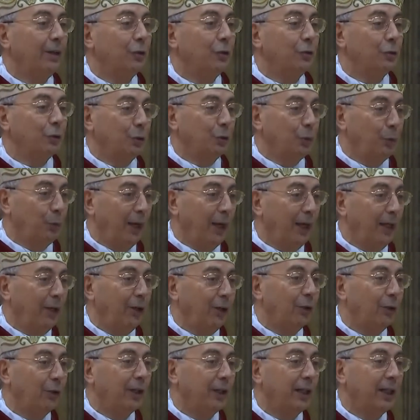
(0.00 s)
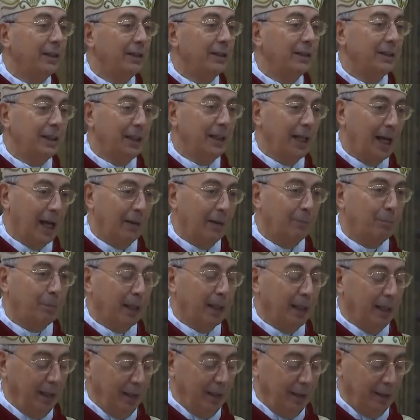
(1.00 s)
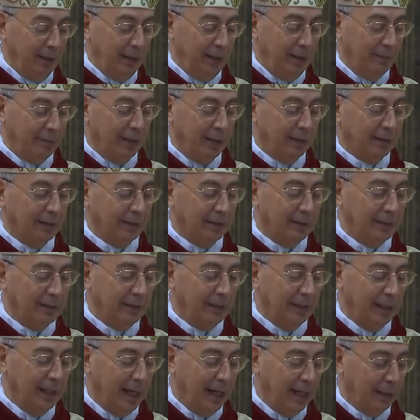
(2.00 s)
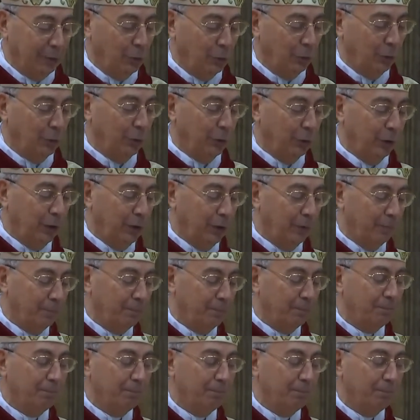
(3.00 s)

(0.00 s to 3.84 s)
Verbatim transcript: su quello che si apre davanti a noi.